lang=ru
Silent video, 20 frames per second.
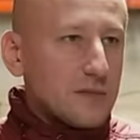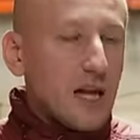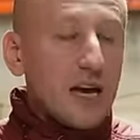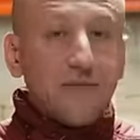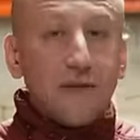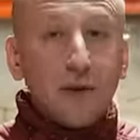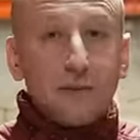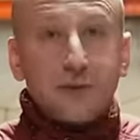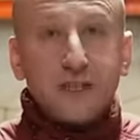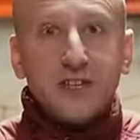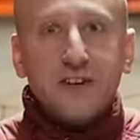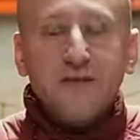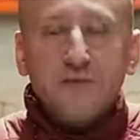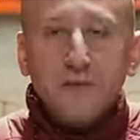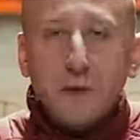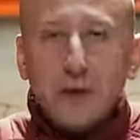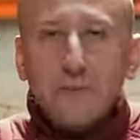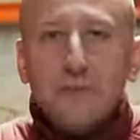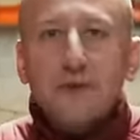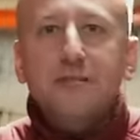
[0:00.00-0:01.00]
А вообще в
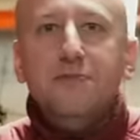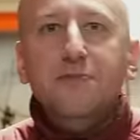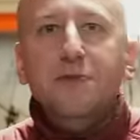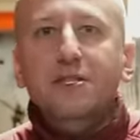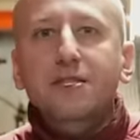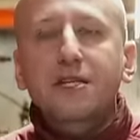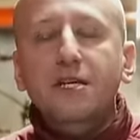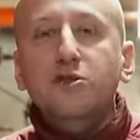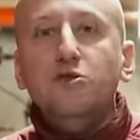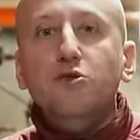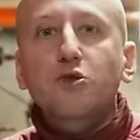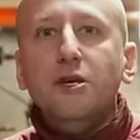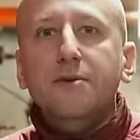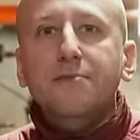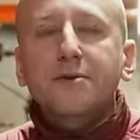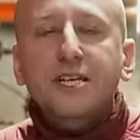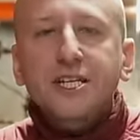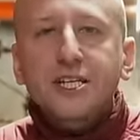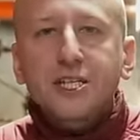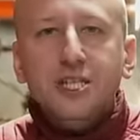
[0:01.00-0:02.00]
борьбе с
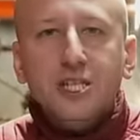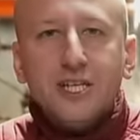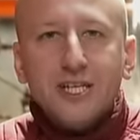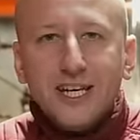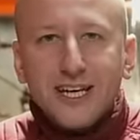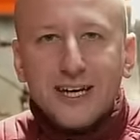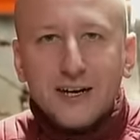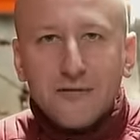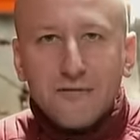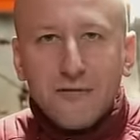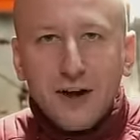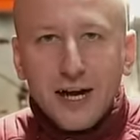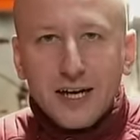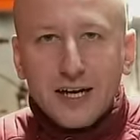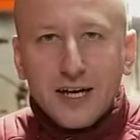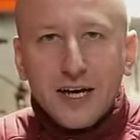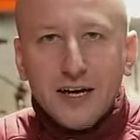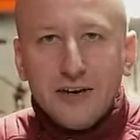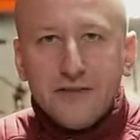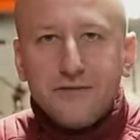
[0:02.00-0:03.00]
масложором инженеры
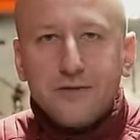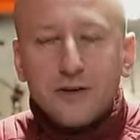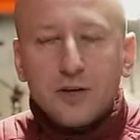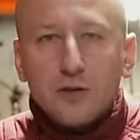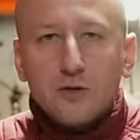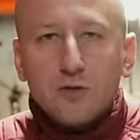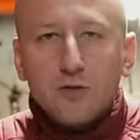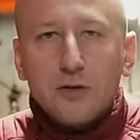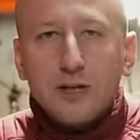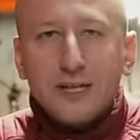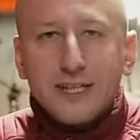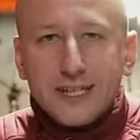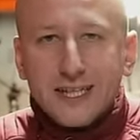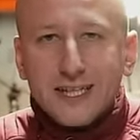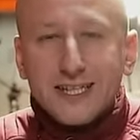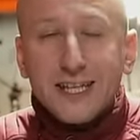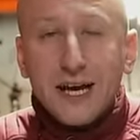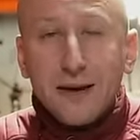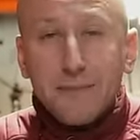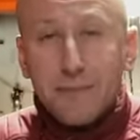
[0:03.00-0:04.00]
ВАК вернулись
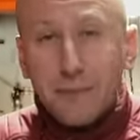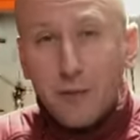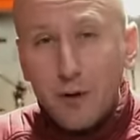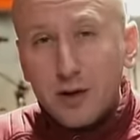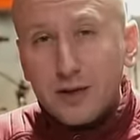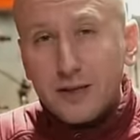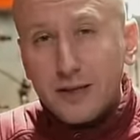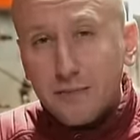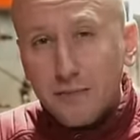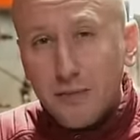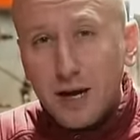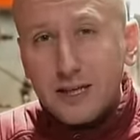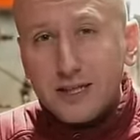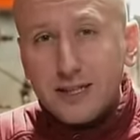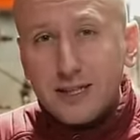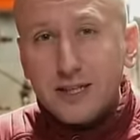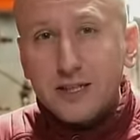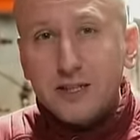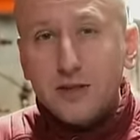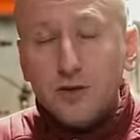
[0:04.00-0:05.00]
к наборным
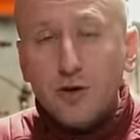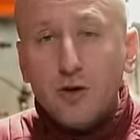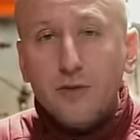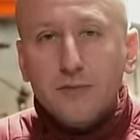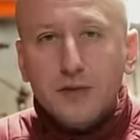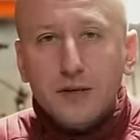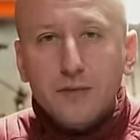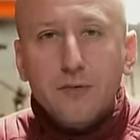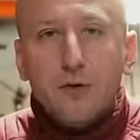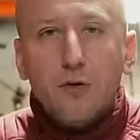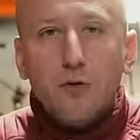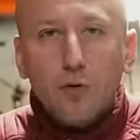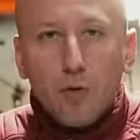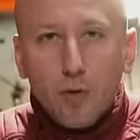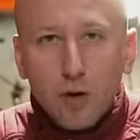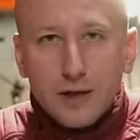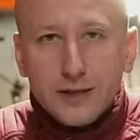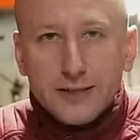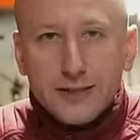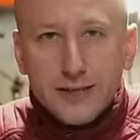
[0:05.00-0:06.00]
маслосъемным
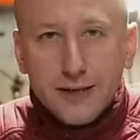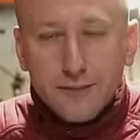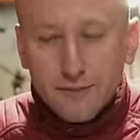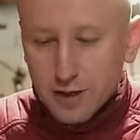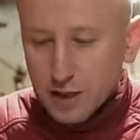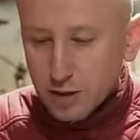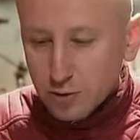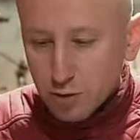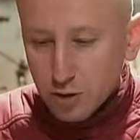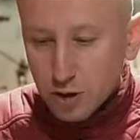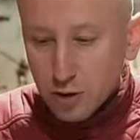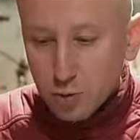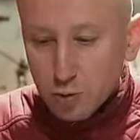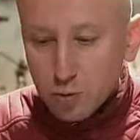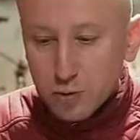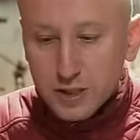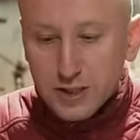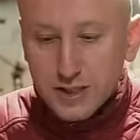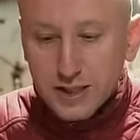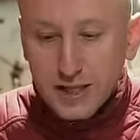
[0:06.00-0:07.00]
кольцам, которые
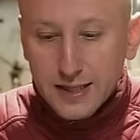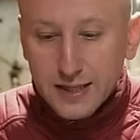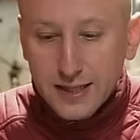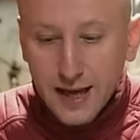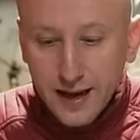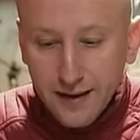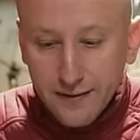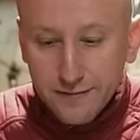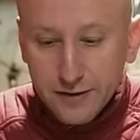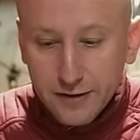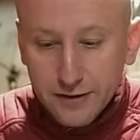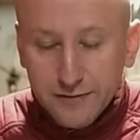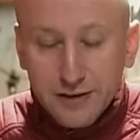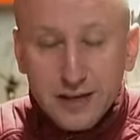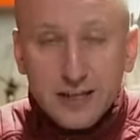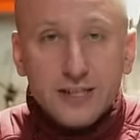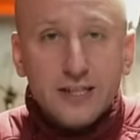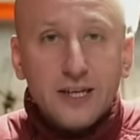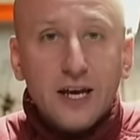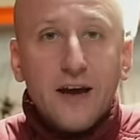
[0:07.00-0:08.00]

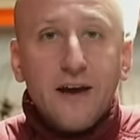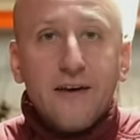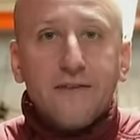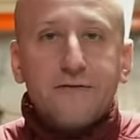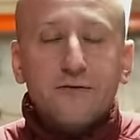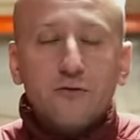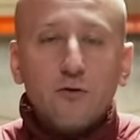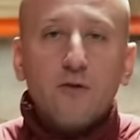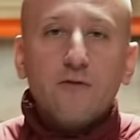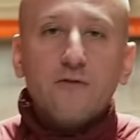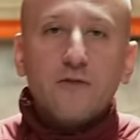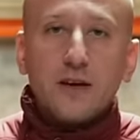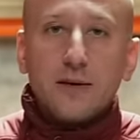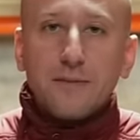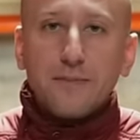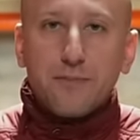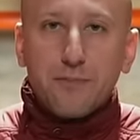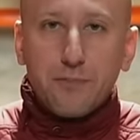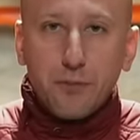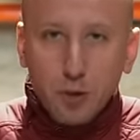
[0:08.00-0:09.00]
устанавливались в
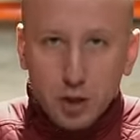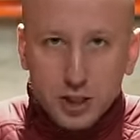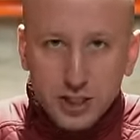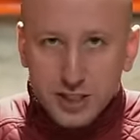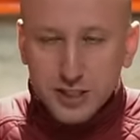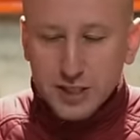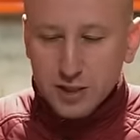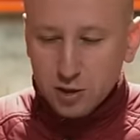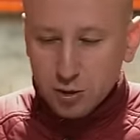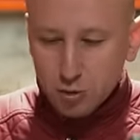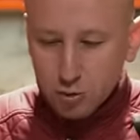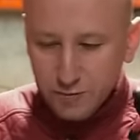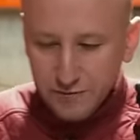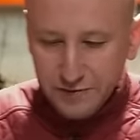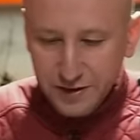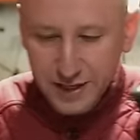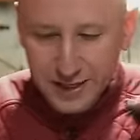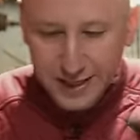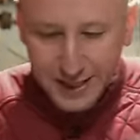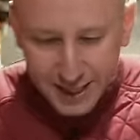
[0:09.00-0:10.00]
новые поршни с
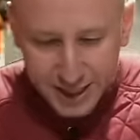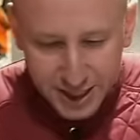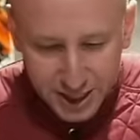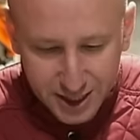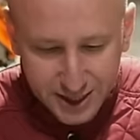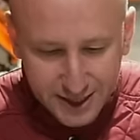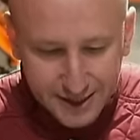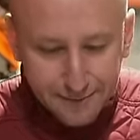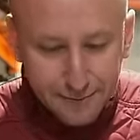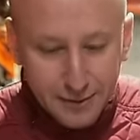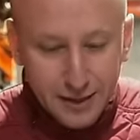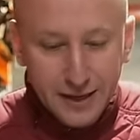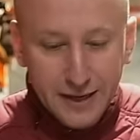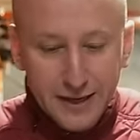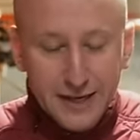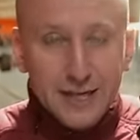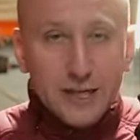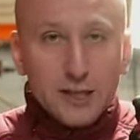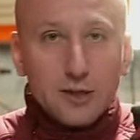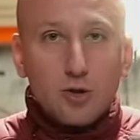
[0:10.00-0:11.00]
увеличенными
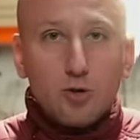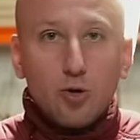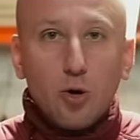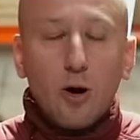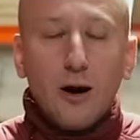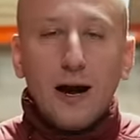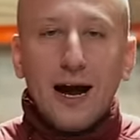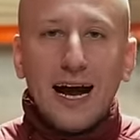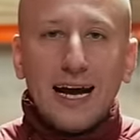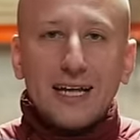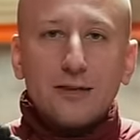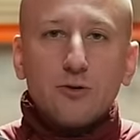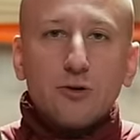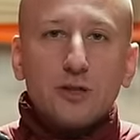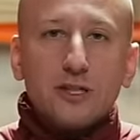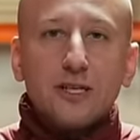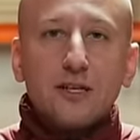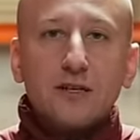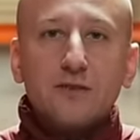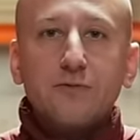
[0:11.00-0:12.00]
до
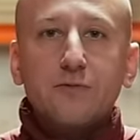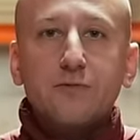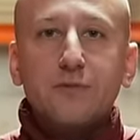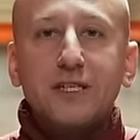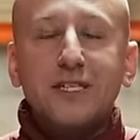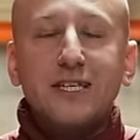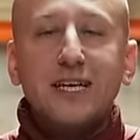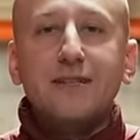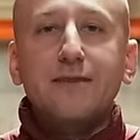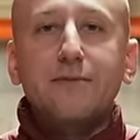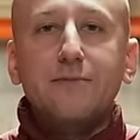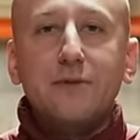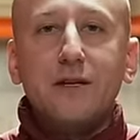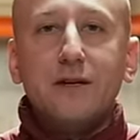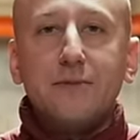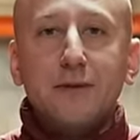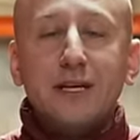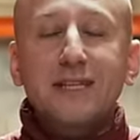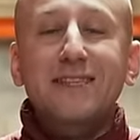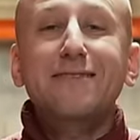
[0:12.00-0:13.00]
1,2
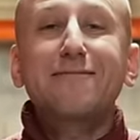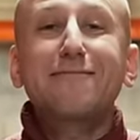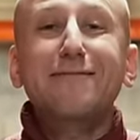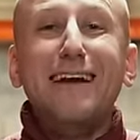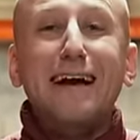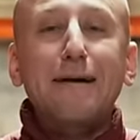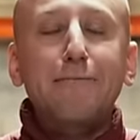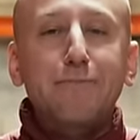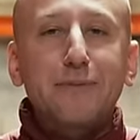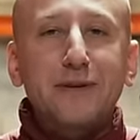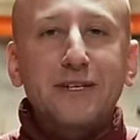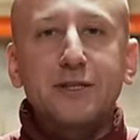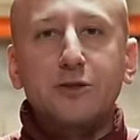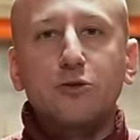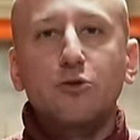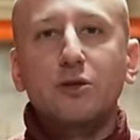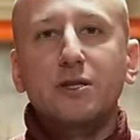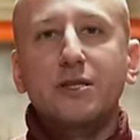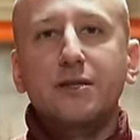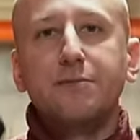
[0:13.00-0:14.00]
мм
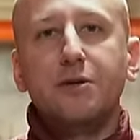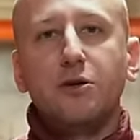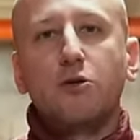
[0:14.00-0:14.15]
компрессионными